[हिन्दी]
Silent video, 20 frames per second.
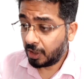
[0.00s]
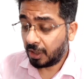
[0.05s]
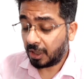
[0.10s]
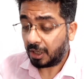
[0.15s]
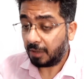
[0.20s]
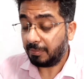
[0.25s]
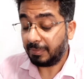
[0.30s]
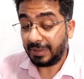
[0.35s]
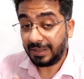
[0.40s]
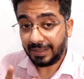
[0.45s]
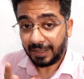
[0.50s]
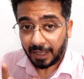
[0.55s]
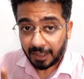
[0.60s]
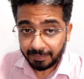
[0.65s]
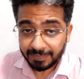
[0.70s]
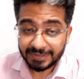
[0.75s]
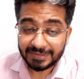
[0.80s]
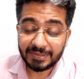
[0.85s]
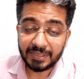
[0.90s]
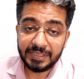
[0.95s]
अब
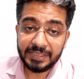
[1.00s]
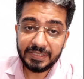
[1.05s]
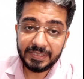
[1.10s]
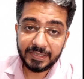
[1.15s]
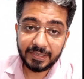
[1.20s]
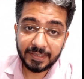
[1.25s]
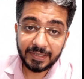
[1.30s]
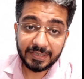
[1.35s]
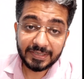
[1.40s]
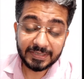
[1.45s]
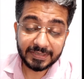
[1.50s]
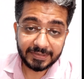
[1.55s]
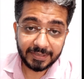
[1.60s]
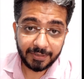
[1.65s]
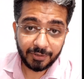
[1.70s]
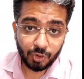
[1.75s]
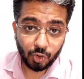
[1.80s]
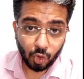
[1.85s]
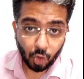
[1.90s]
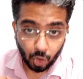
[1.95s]
नाम इस तरीके के जैसे
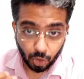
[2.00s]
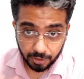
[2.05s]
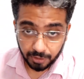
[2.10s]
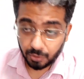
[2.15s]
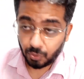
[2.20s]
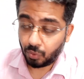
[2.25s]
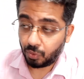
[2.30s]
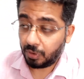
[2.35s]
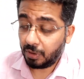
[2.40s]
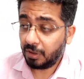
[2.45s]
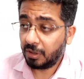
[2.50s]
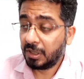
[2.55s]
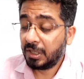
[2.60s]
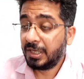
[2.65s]
ये हॉरर होगा